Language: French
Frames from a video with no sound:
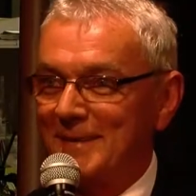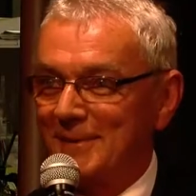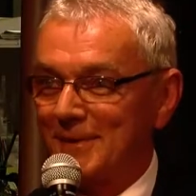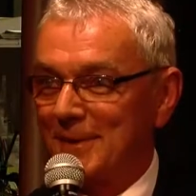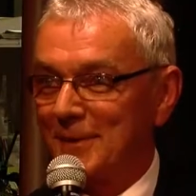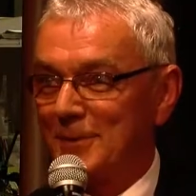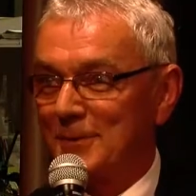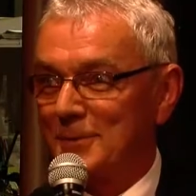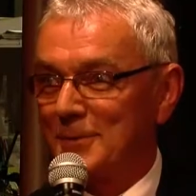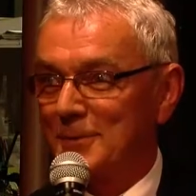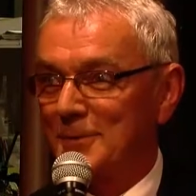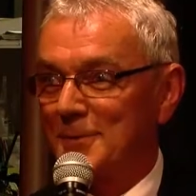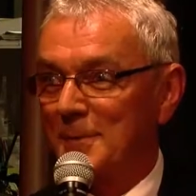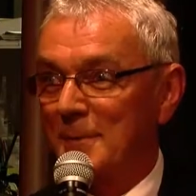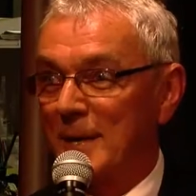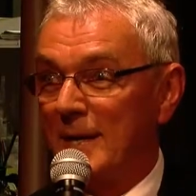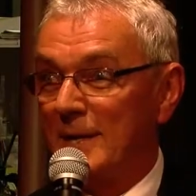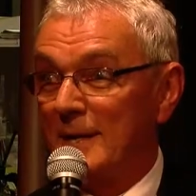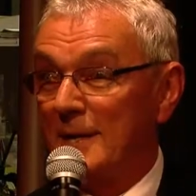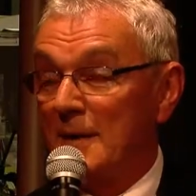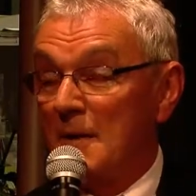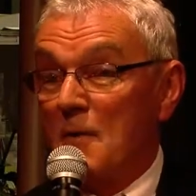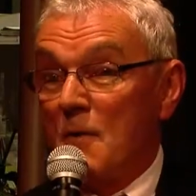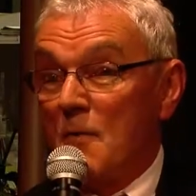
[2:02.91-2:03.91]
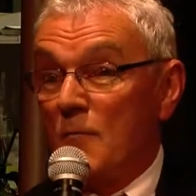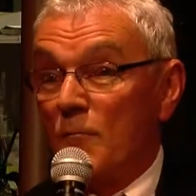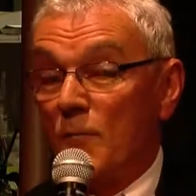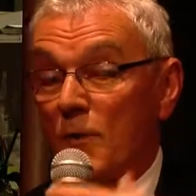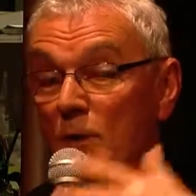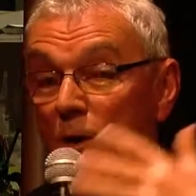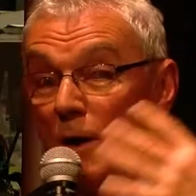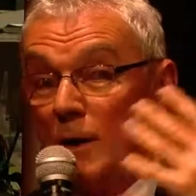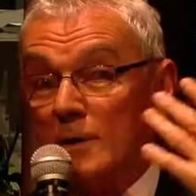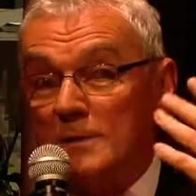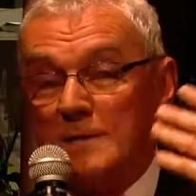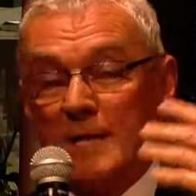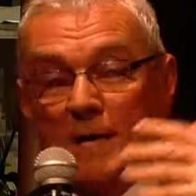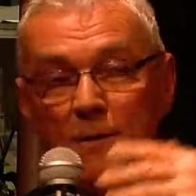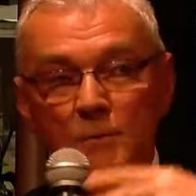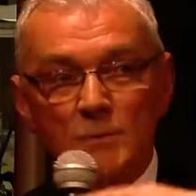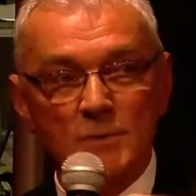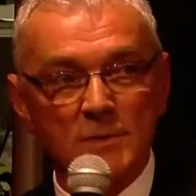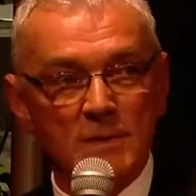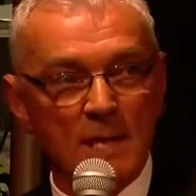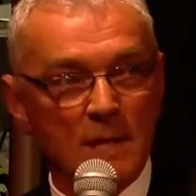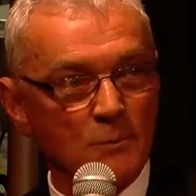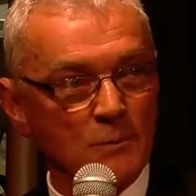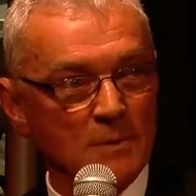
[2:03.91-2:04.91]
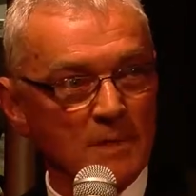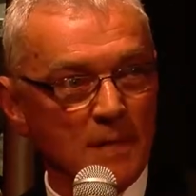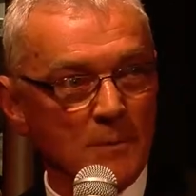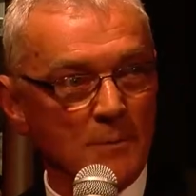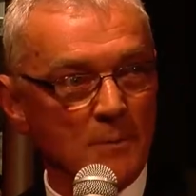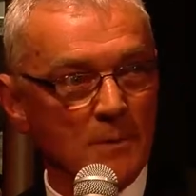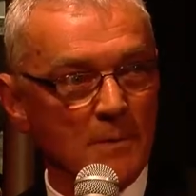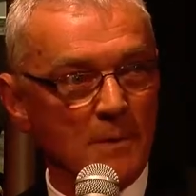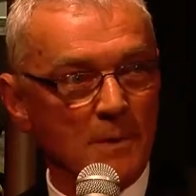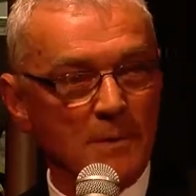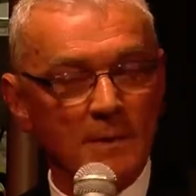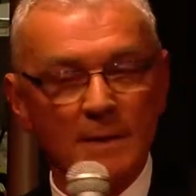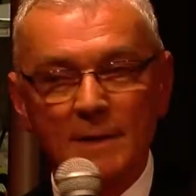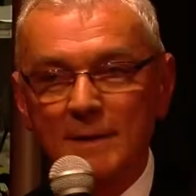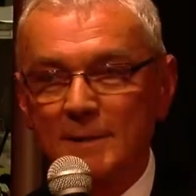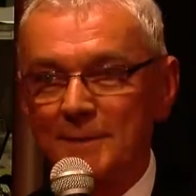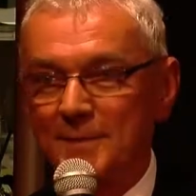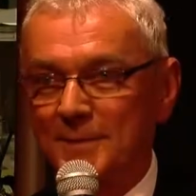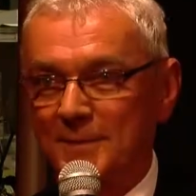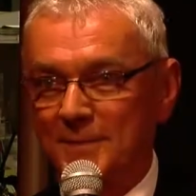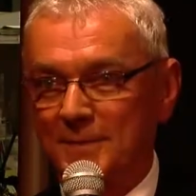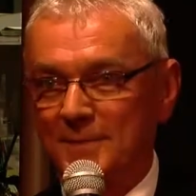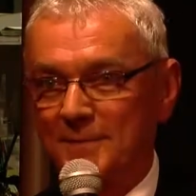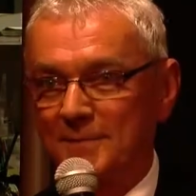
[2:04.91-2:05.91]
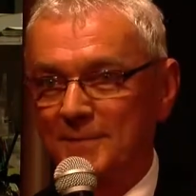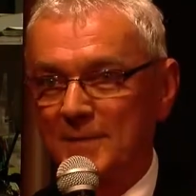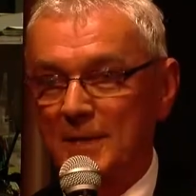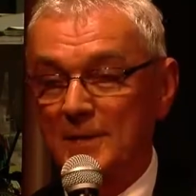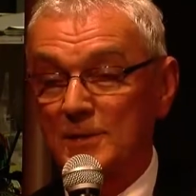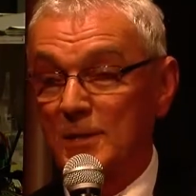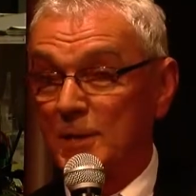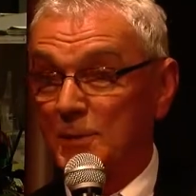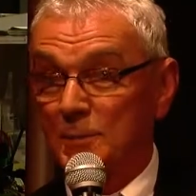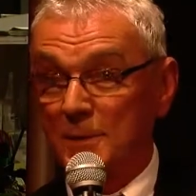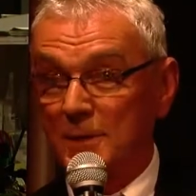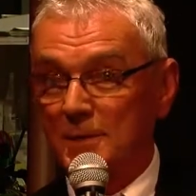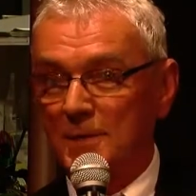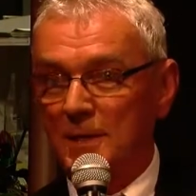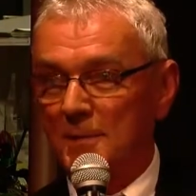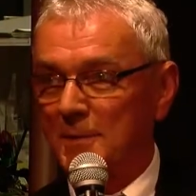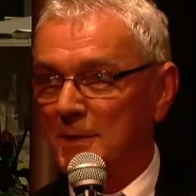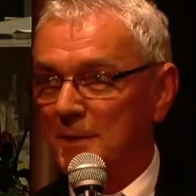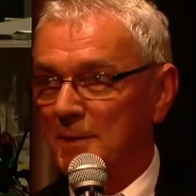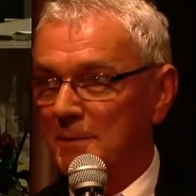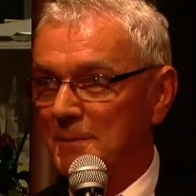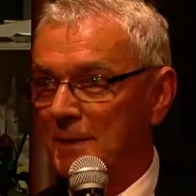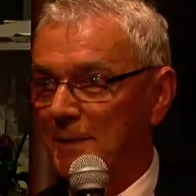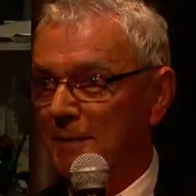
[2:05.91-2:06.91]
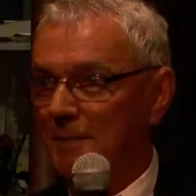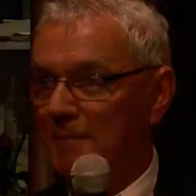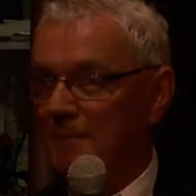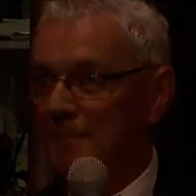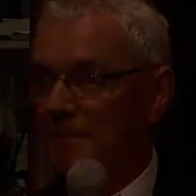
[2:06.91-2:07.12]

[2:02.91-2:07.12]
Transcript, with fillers: Dans les ressources humaines, voilà, c'est un constat tout simplement, hein, et ça se passe très bien comme ça.